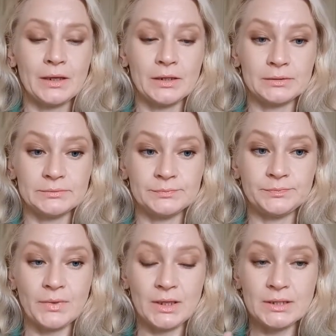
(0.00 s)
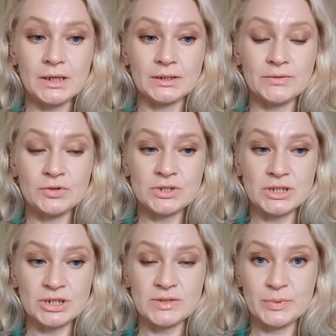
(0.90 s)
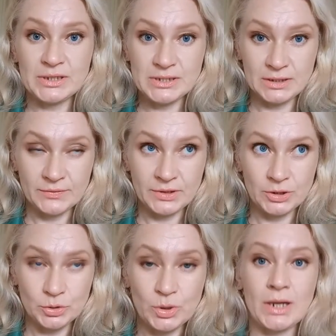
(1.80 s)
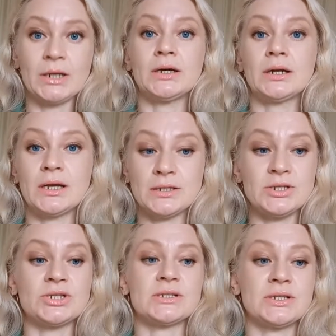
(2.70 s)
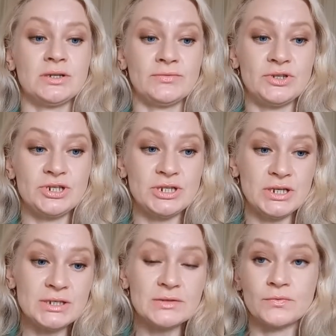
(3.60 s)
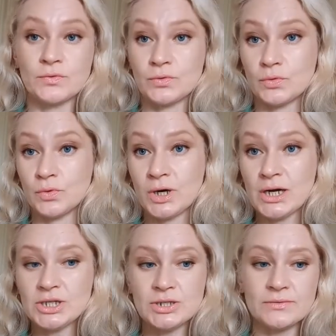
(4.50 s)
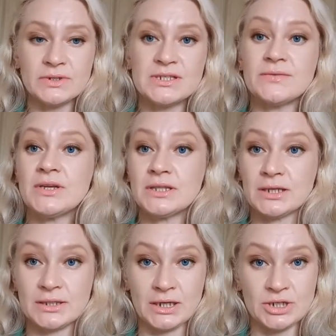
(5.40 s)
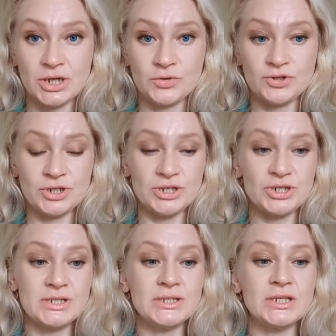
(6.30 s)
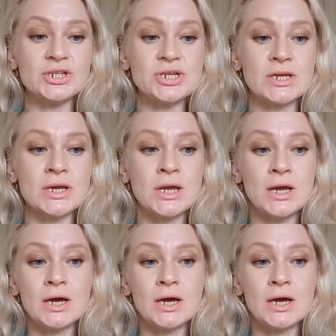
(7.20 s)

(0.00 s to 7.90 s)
А, итак, 96% это натуральных органических веществ, ухаживает, светоотражающие частички,